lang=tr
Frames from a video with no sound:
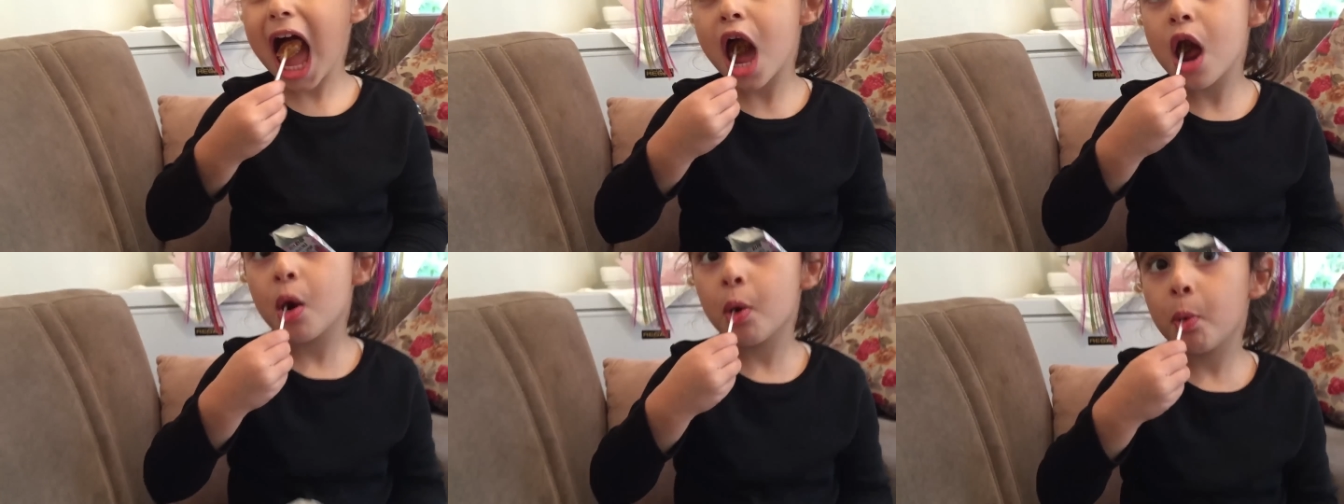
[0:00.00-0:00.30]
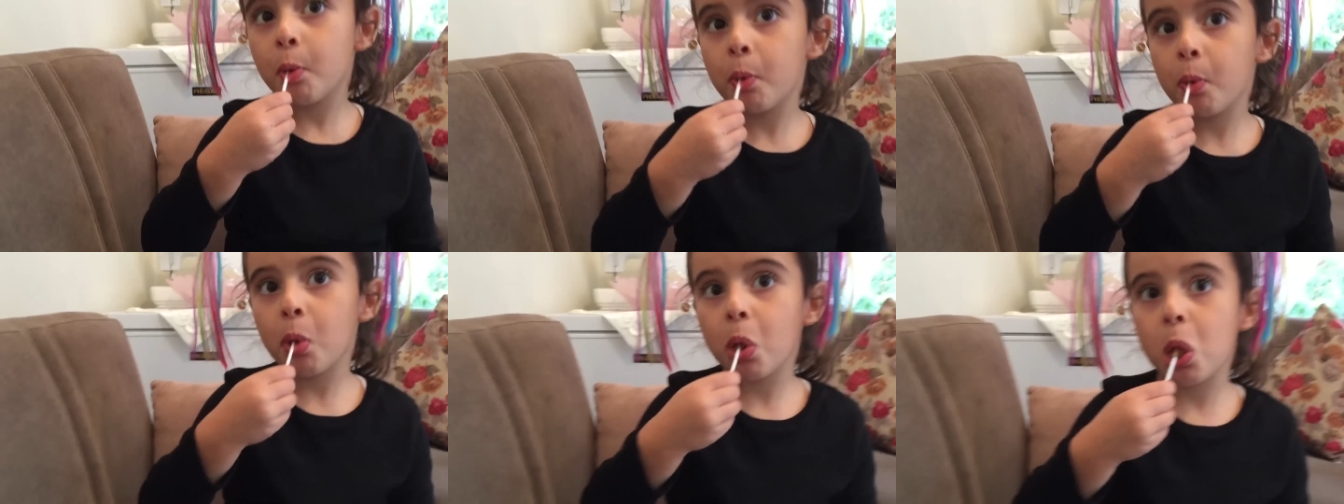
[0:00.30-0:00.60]

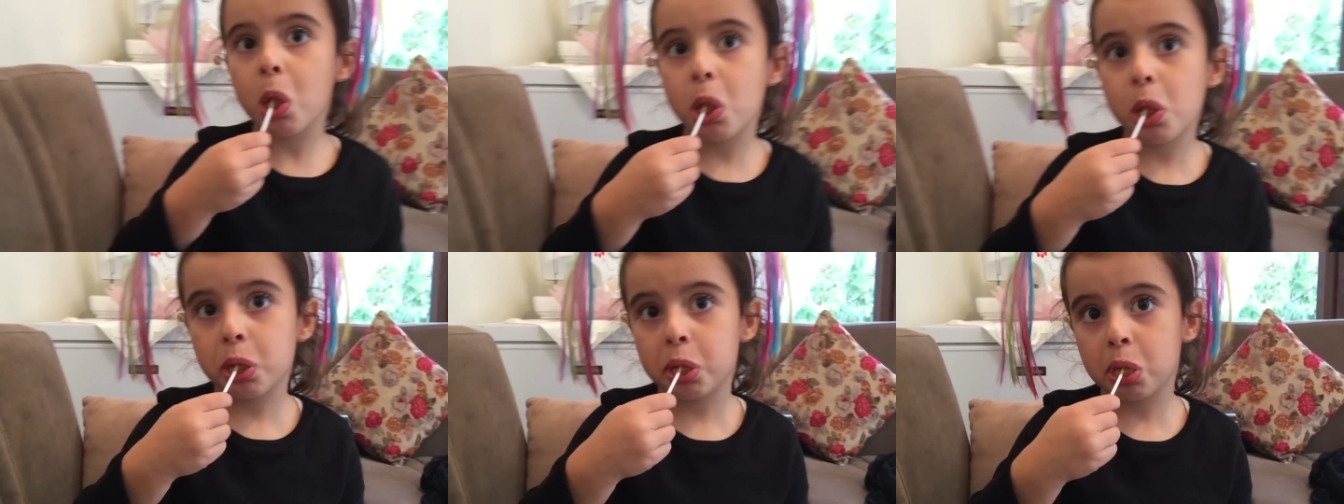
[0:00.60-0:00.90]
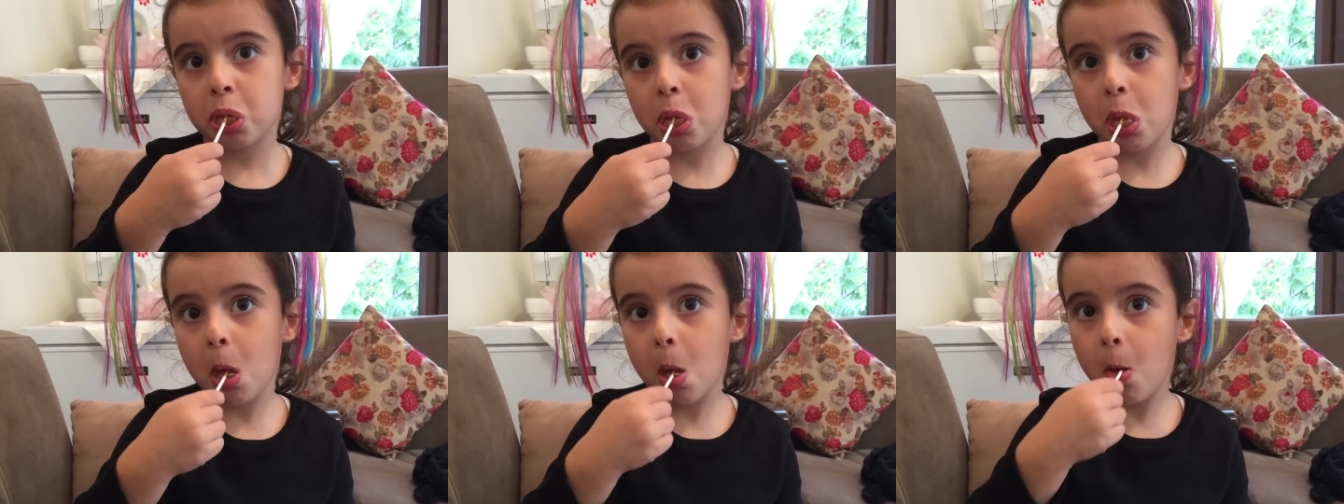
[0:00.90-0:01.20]
ağzından
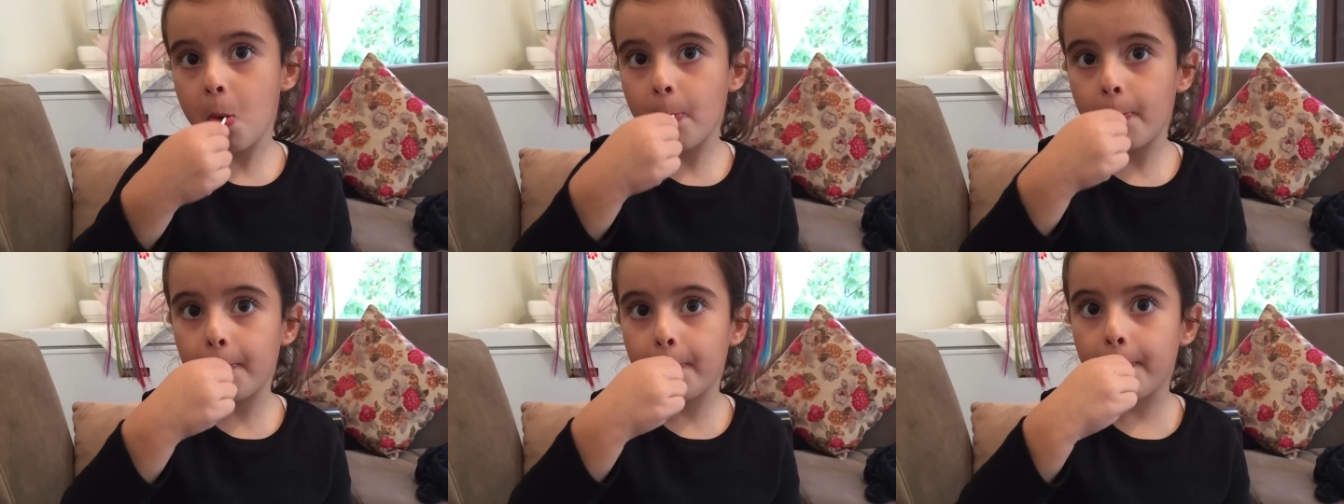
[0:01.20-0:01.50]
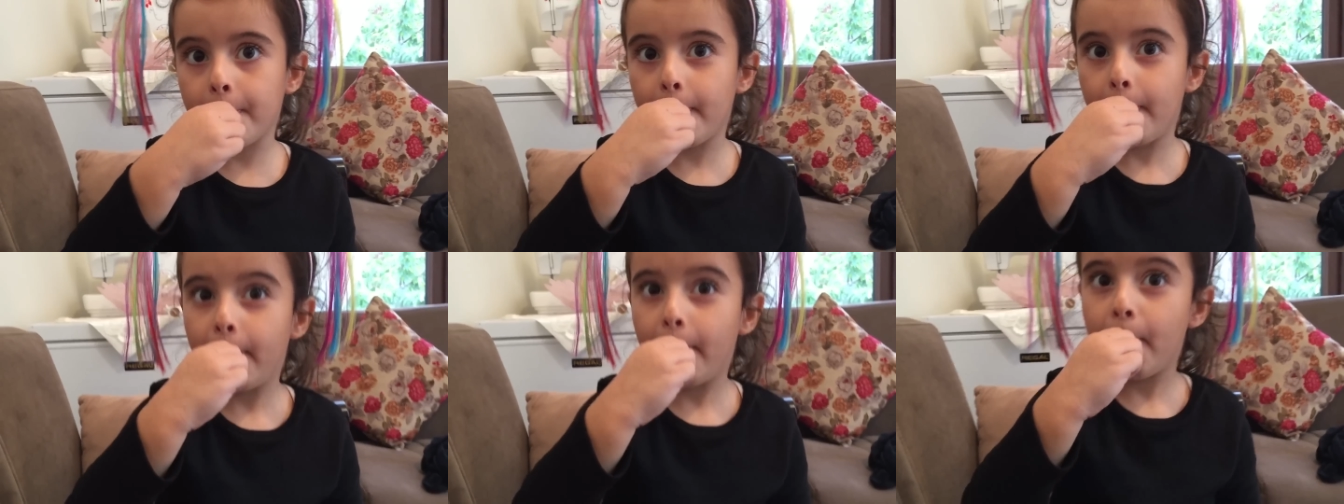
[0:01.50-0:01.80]
annem bile
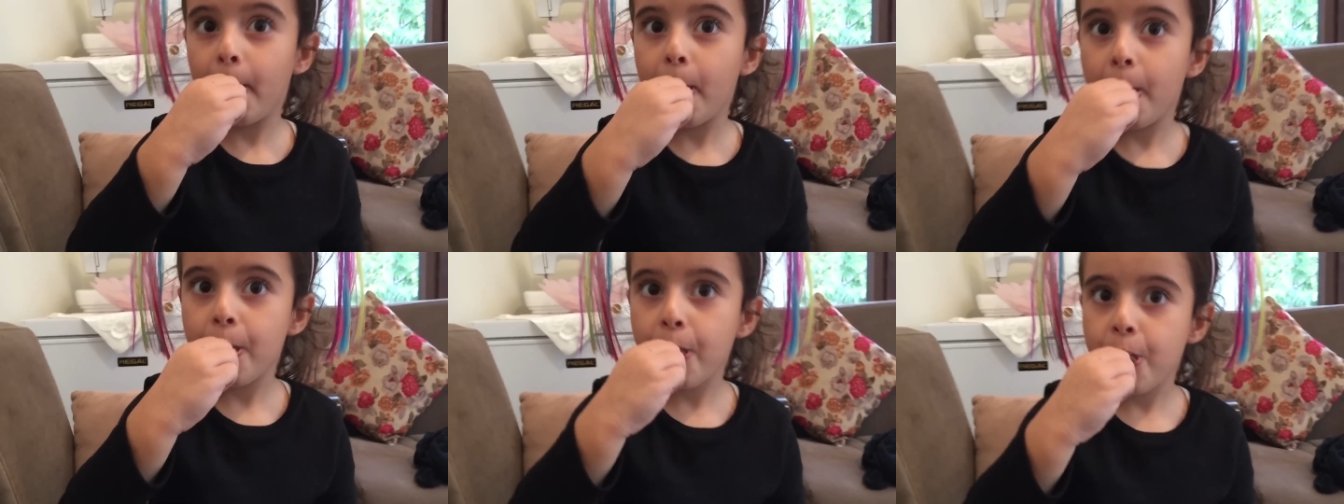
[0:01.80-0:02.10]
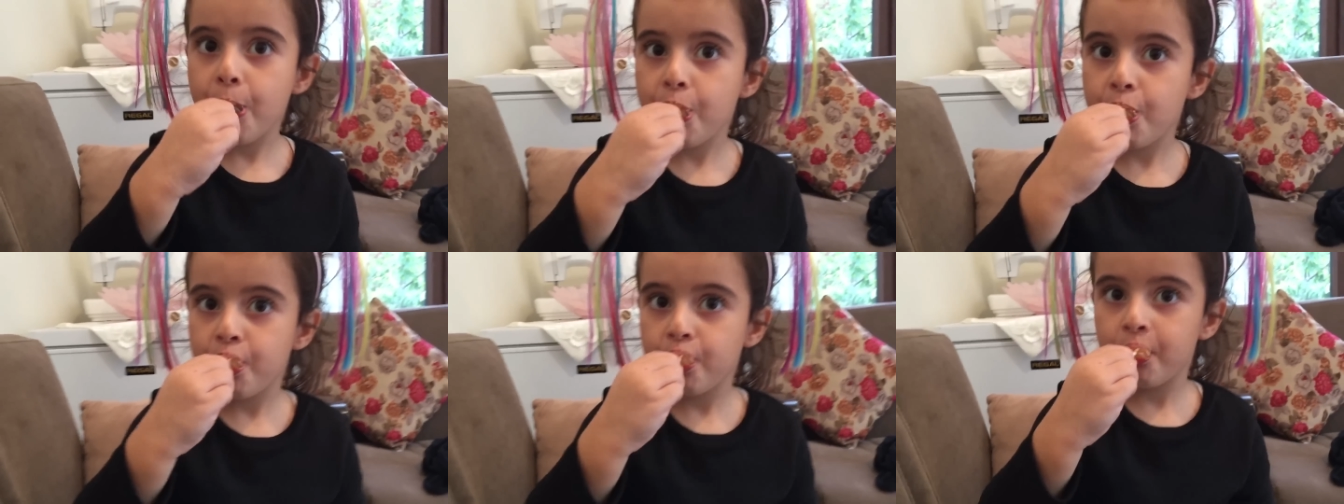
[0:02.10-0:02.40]
olsa baba bile
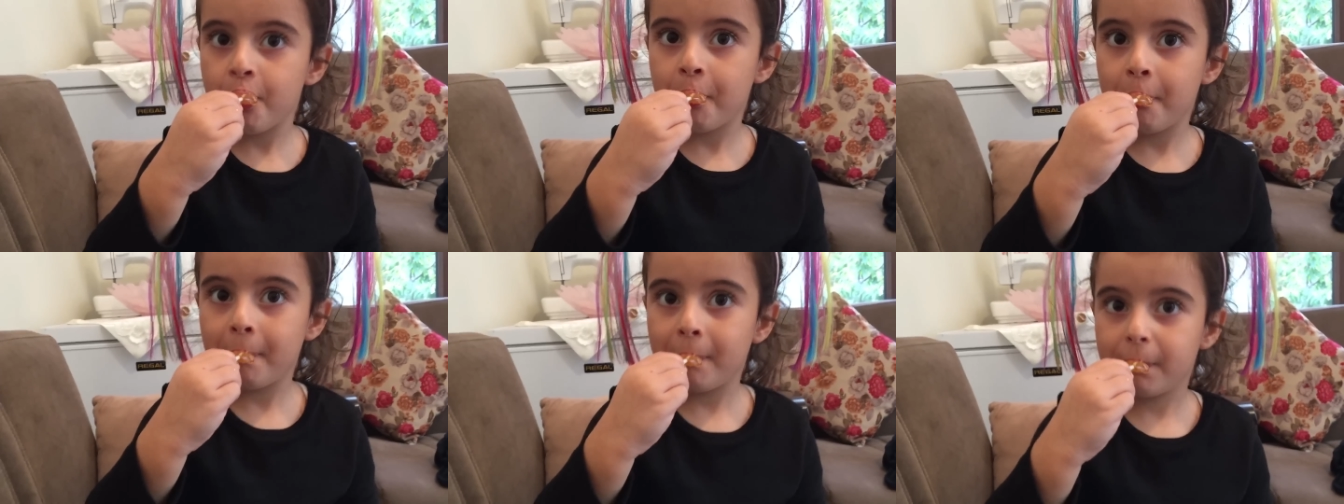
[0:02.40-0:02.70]
olsa